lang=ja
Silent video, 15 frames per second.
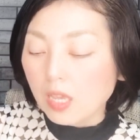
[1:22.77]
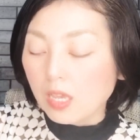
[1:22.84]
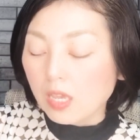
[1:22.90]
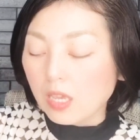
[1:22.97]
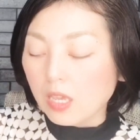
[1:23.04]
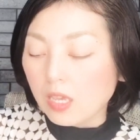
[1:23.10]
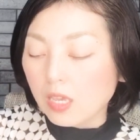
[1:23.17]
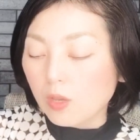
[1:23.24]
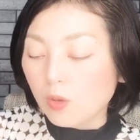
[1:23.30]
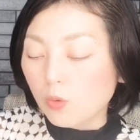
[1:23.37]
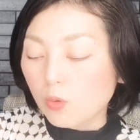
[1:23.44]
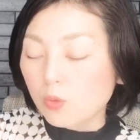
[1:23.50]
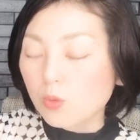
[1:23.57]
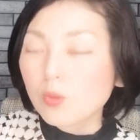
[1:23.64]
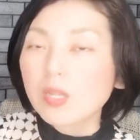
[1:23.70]
えー、
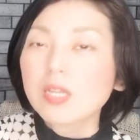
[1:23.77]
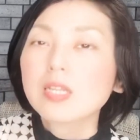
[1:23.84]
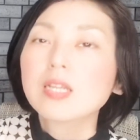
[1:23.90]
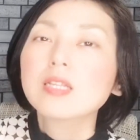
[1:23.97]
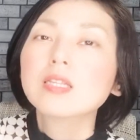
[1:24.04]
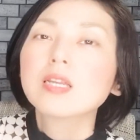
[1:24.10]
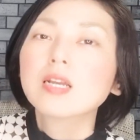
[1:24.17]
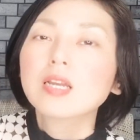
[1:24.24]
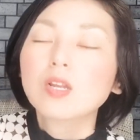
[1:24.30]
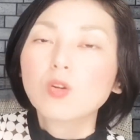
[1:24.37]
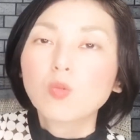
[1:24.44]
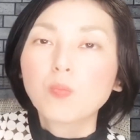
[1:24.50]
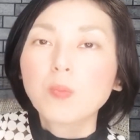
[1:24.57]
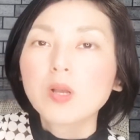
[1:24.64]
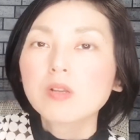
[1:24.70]
大人になってから
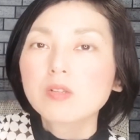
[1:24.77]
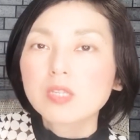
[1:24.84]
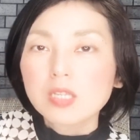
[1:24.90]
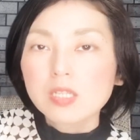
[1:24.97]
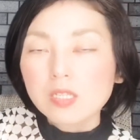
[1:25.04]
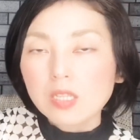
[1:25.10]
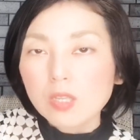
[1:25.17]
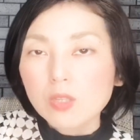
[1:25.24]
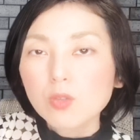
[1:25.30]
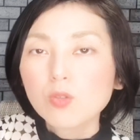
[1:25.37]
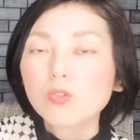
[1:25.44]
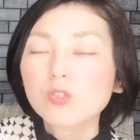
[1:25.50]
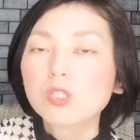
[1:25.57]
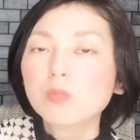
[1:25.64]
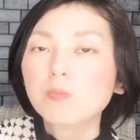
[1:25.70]
六白金星という
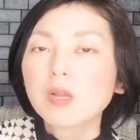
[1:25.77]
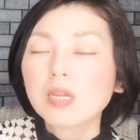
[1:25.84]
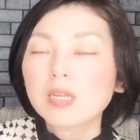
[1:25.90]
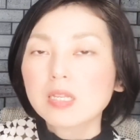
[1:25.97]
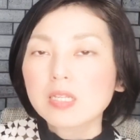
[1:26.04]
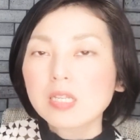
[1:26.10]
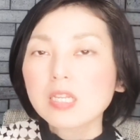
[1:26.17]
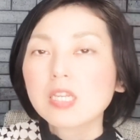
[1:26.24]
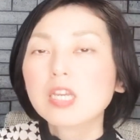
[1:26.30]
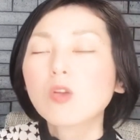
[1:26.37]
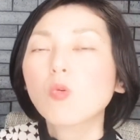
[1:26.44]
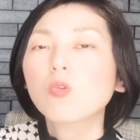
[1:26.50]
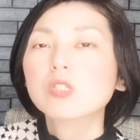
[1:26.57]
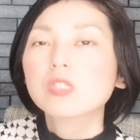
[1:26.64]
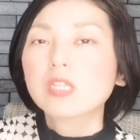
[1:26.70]
星回りに移
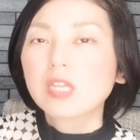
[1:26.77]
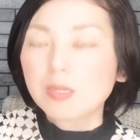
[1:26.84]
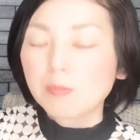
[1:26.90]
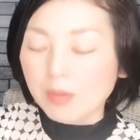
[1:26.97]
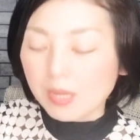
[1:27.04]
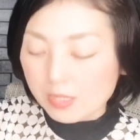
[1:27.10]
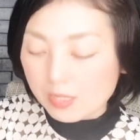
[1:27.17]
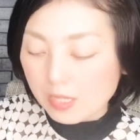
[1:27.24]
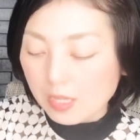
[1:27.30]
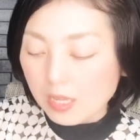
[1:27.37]
行してきます